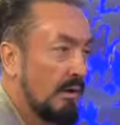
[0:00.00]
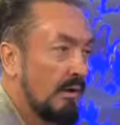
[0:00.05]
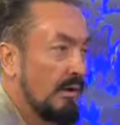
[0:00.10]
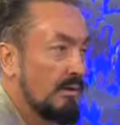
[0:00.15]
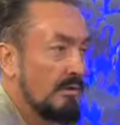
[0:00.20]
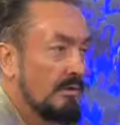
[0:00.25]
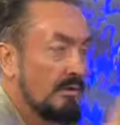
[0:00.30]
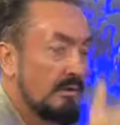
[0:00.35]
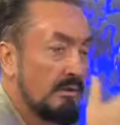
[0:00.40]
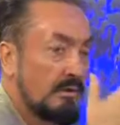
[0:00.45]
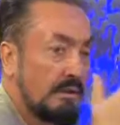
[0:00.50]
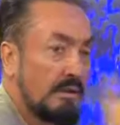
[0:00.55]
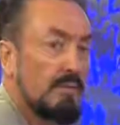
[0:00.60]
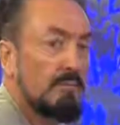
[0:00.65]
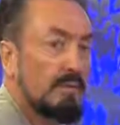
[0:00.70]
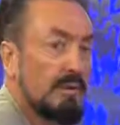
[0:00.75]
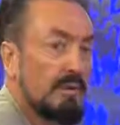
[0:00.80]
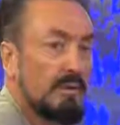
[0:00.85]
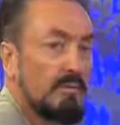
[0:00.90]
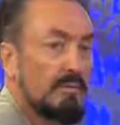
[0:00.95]
Aslında
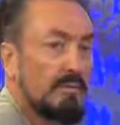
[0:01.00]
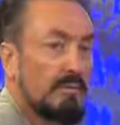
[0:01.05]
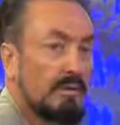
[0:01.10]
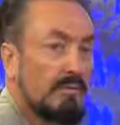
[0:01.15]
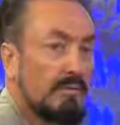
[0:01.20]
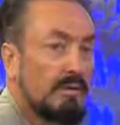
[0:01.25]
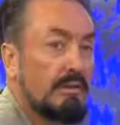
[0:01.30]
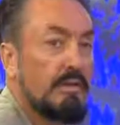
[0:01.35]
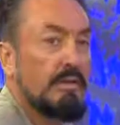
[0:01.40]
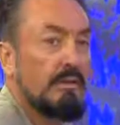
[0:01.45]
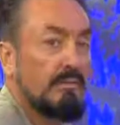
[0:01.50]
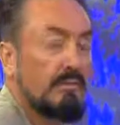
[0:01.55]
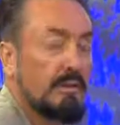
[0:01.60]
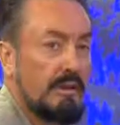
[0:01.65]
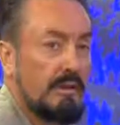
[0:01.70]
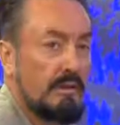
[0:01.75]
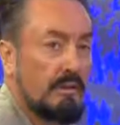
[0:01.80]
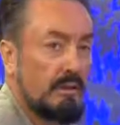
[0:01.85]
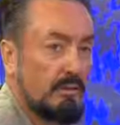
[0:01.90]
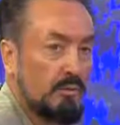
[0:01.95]
derin bir gıpta ve derin bir
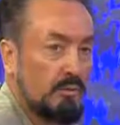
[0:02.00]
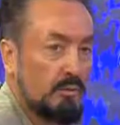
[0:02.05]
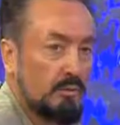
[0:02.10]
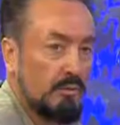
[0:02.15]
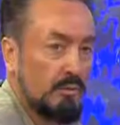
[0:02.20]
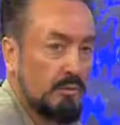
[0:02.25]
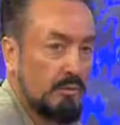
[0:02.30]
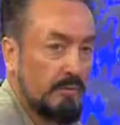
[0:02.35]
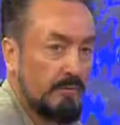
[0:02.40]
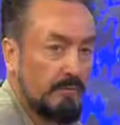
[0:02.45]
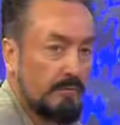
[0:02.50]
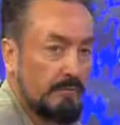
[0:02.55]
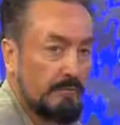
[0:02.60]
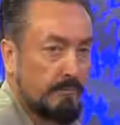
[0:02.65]
hayranlık oluyor.